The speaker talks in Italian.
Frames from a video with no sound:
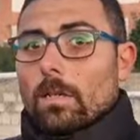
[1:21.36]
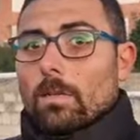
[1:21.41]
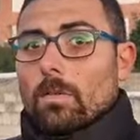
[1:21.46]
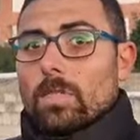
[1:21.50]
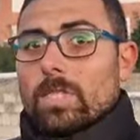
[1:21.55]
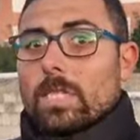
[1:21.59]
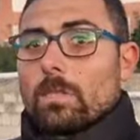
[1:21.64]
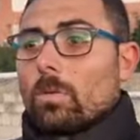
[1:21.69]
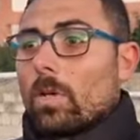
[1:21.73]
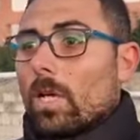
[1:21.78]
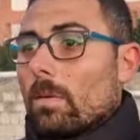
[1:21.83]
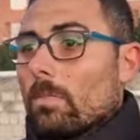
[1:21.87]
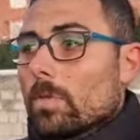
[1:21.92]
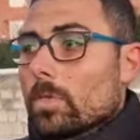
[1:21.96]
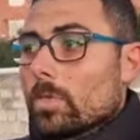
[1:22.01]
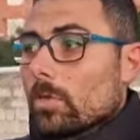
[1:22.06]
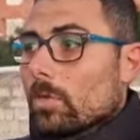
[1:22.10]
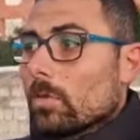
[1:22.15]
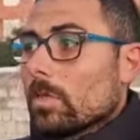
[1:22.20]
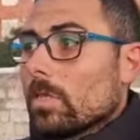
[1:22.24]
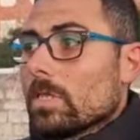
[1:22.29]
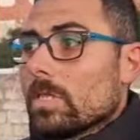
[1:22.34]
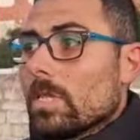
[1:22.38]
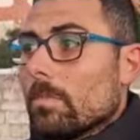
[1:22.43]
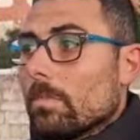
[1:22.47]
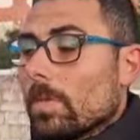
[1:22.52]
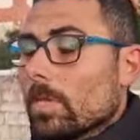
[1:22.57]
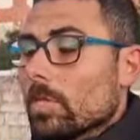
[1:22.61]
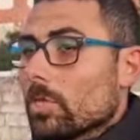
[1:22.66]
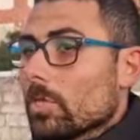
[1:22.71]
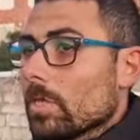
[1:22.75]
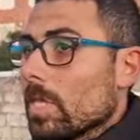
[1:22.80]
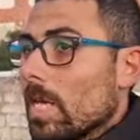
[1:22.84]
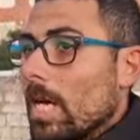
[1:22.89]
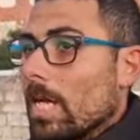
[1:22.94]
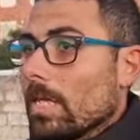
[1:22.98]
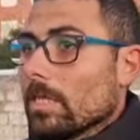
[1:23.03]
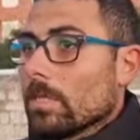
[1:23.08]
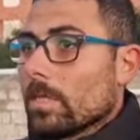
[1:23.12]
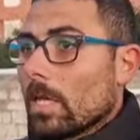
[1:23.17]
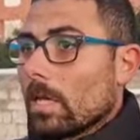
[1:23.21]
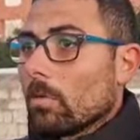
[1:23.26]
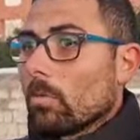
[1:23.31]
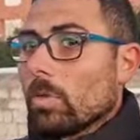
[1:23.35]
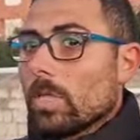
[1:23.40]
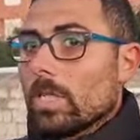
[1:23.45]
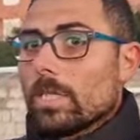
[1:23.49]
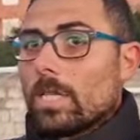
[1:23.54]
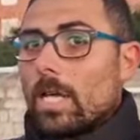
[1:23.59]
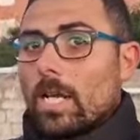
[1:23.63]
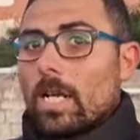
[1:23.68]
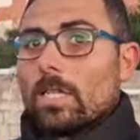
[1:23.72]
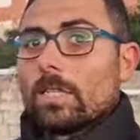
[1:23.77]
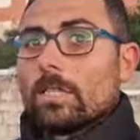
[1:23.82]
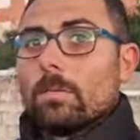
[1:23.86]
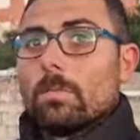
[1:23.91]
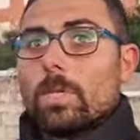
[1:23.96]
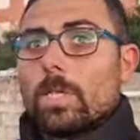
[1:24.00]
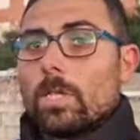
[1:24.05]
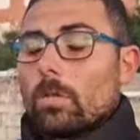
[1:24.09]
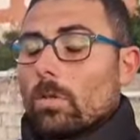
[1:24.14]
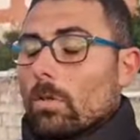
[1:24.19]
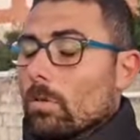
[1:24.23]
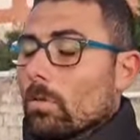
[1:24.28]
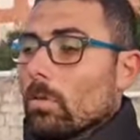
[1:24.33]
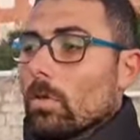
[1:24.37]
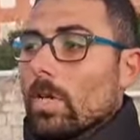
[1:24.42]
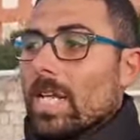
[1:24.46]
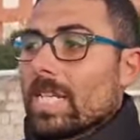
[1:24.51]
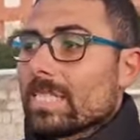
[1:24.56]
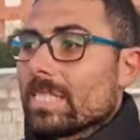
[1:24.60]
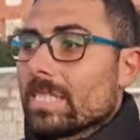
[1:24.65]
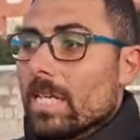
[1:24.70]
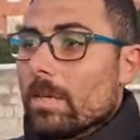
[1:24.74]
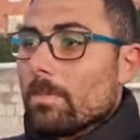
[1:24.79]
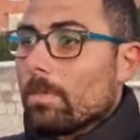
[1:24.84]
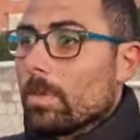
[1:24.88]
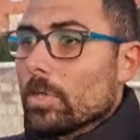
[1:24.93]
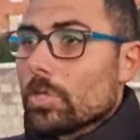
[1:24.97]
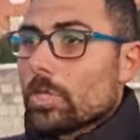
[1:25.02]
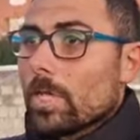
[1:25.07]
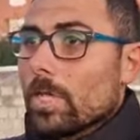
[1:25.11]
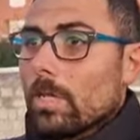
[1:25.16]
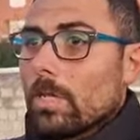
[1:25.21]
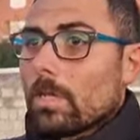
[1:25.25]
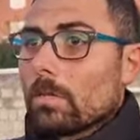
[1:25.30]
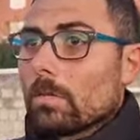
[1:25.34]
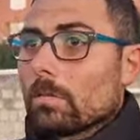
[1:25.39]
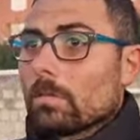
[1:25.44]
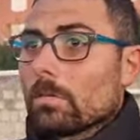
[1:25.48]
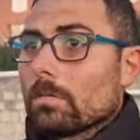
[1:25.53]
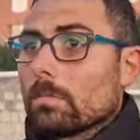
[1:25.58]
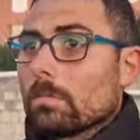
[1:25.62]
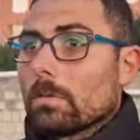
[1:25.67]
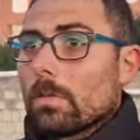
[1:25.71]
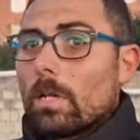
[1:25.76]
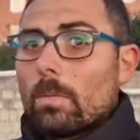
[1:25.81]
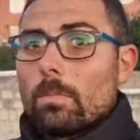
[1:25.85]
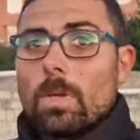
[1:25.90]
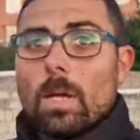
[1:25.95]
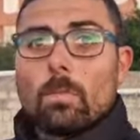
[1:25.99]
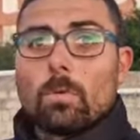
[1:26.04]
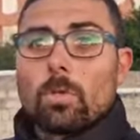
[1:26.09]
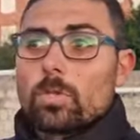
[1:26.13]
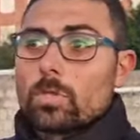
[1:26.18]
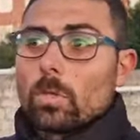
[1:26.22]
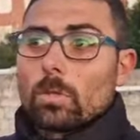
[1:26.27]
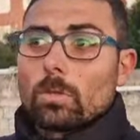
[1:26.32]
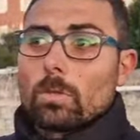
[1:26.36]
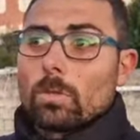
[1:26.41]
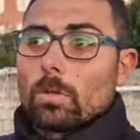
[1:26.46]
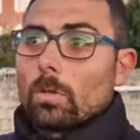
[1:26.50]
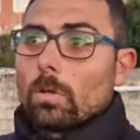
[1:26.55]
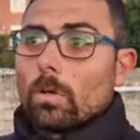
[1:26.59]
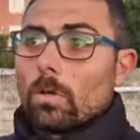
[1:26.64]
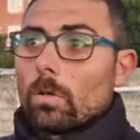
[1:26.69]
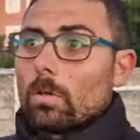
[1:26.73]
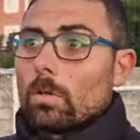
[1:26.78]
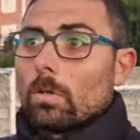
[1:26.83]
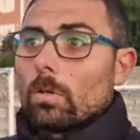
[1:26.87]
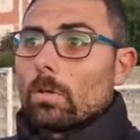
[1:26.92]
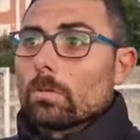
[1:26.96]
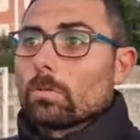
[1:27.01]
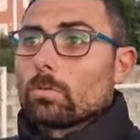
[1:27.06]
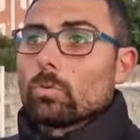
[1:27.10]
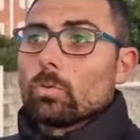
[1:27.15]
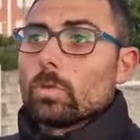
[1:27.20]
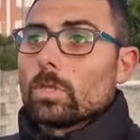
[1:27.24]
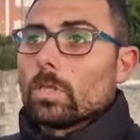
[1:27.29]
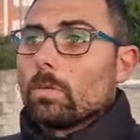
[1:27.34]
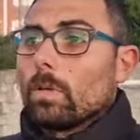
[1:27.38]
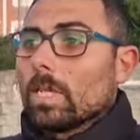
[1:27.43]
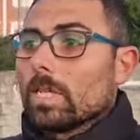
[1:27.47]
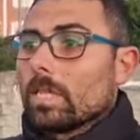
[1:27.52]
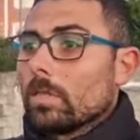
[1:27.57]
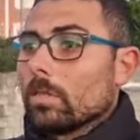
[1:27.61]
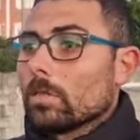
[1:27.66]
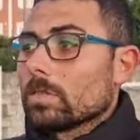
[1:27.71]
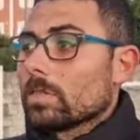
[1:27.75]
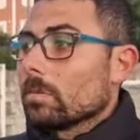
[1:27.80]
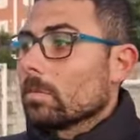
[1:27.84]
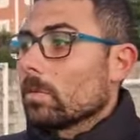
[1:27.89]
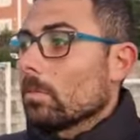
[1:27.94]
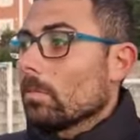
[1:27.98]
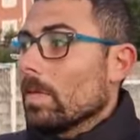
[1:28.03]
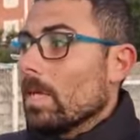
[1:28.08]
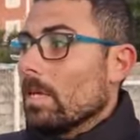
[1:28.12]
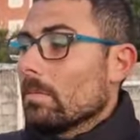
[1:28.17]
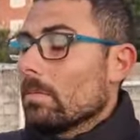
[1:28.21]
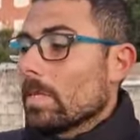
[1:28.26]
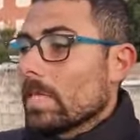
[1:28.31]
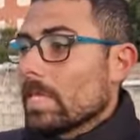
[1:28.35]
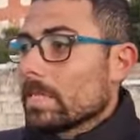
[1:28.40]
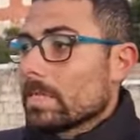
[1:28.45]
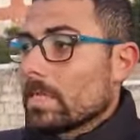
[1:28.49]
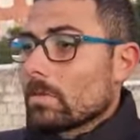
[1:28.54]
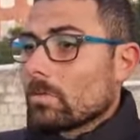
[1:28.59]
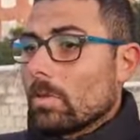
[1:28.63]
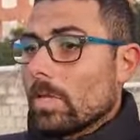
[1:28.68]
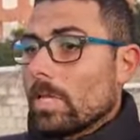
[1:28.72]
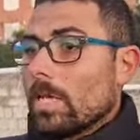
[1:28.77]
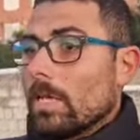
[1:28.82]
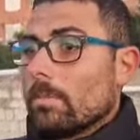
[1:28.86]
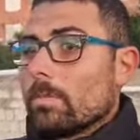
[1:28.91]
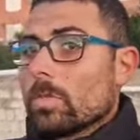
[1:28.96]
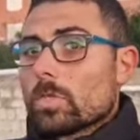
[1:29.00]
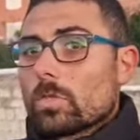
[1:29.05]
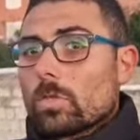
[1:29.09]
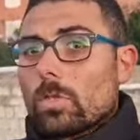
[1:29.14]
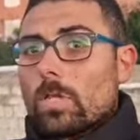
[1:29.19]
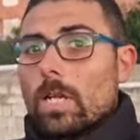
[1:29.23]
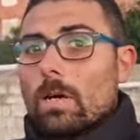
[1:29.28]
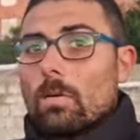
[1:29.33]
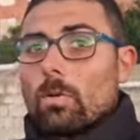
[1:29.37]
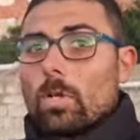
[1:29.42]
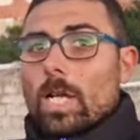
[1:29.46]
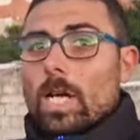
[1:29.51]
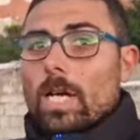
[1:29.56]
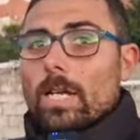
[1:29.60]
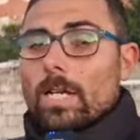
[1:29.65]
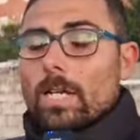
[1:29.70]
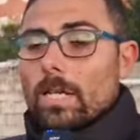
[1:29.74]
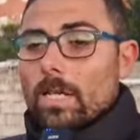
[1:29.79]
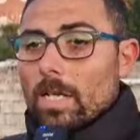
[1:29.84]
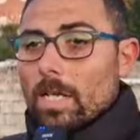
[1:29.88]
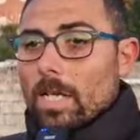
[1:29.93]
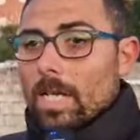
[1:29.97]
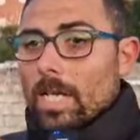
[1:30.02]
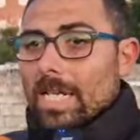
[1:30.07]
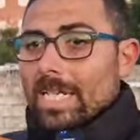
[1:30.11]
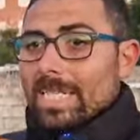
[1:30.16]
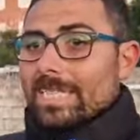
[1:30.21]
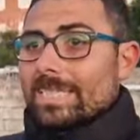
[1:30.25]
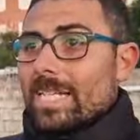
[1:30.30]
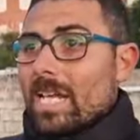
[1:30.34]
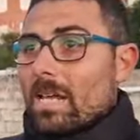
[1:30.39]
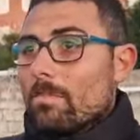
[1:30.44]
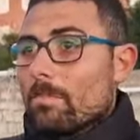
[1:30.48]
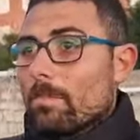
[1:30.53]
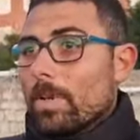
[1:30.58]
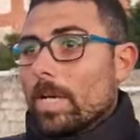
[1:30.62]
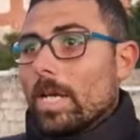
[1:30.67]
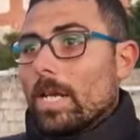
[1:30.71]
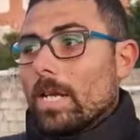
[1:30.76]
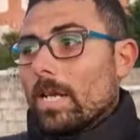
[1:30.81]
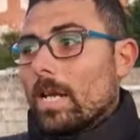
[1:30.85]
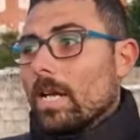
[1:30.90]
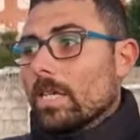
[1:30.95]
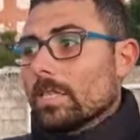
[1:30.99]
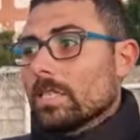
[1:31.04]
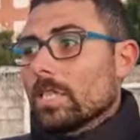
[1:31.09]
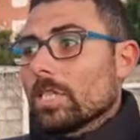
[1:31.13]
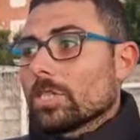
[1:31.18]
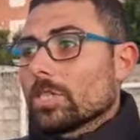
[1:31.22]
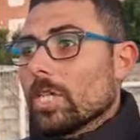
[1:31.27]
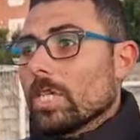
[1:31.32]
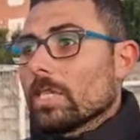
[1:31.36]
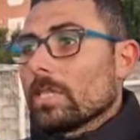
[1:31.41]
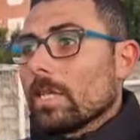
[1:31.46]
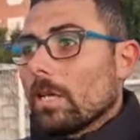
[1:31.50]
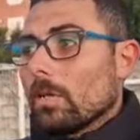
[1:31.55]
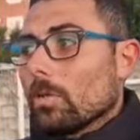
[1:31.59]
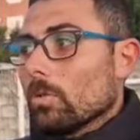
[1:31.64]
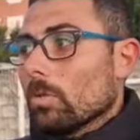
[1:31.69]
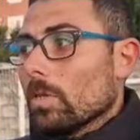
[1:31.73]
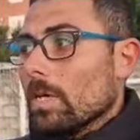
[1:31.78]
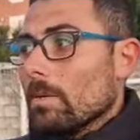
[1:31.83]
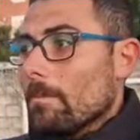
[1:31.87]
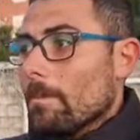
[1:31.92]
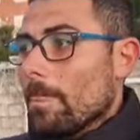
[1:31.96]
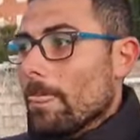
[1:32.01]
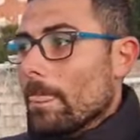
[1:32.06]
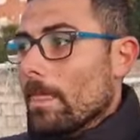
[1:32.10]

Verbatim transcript: questa squadra ha bisogno di semplicità, di tranquillità un attimino, non è semplice, eh? non, non, abbiamo risolto tutti quanti i nostri problemi perché questa squadra ha bisogno di lavorare sempre a 300 all'ora